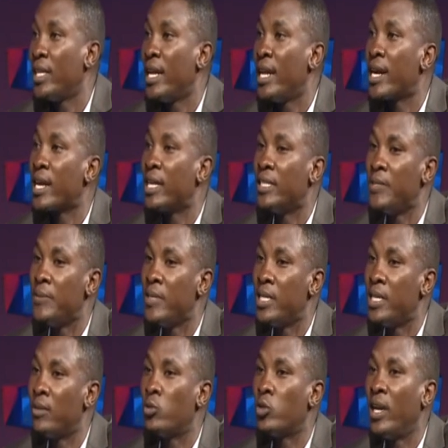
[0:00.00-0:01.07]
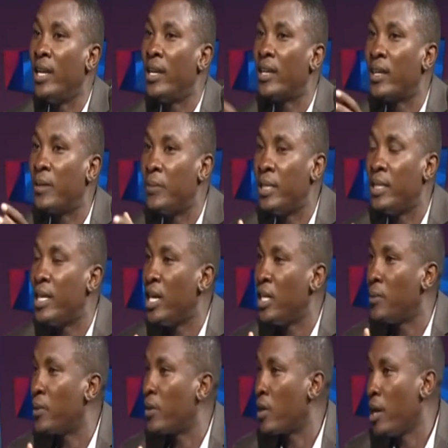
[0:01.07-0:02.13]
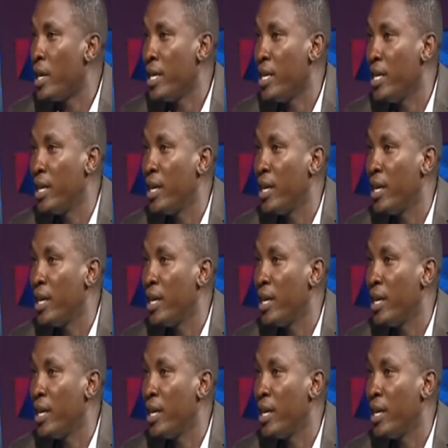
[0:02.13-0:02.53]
الاكاديميه متعلقه بجانب قرائي